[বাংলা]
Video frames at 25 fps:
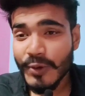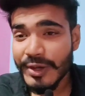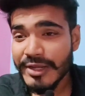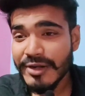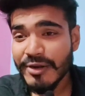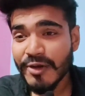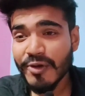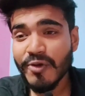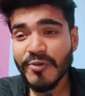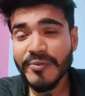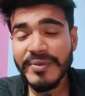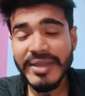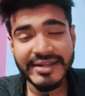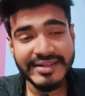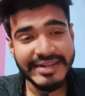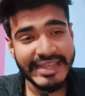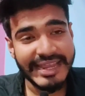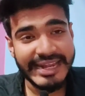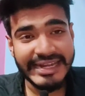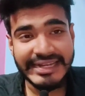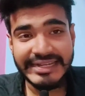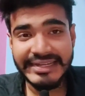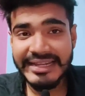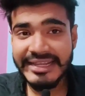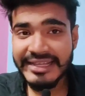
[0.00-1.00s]
ওই রকমই একটা
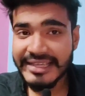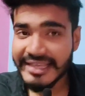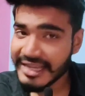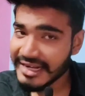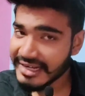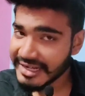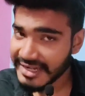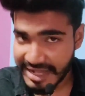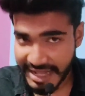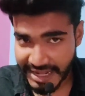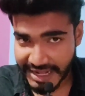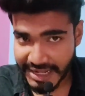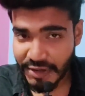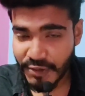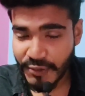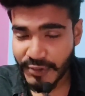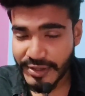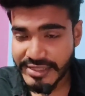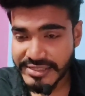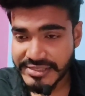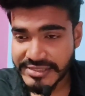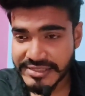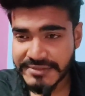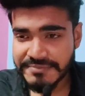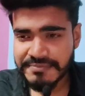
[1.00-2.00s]
এন্ডিং এখানে রাখা হয়েছে